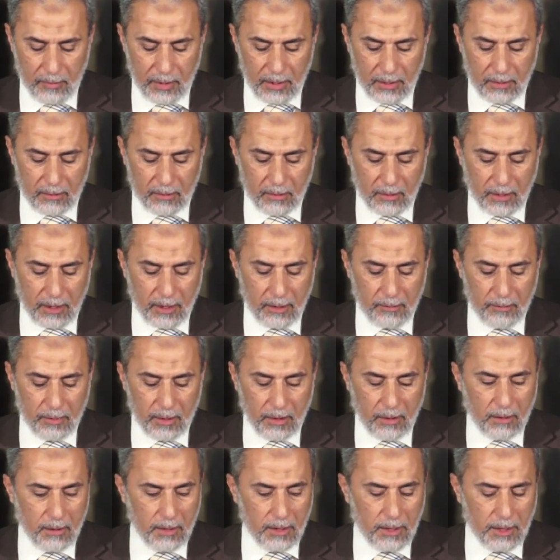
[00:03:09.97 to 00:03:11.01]
من الطعام
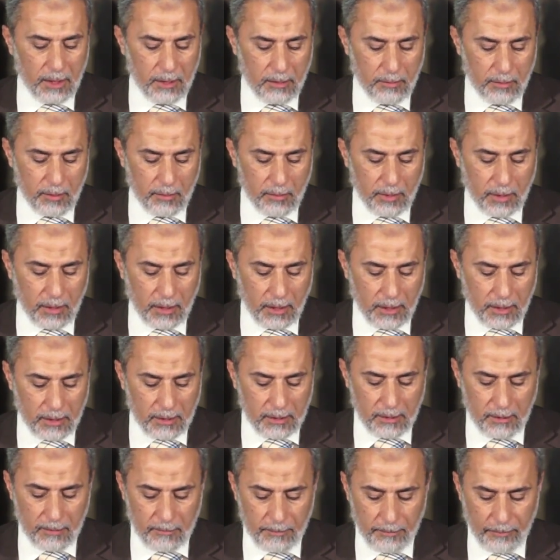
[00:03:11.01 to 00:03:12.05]
القليل
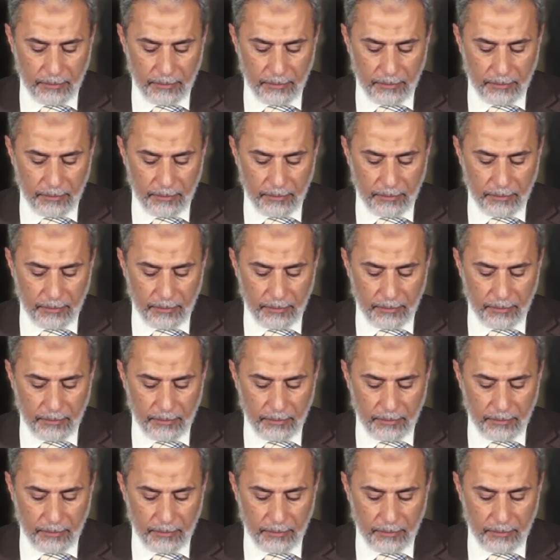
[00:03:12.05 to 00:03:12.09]
ببركته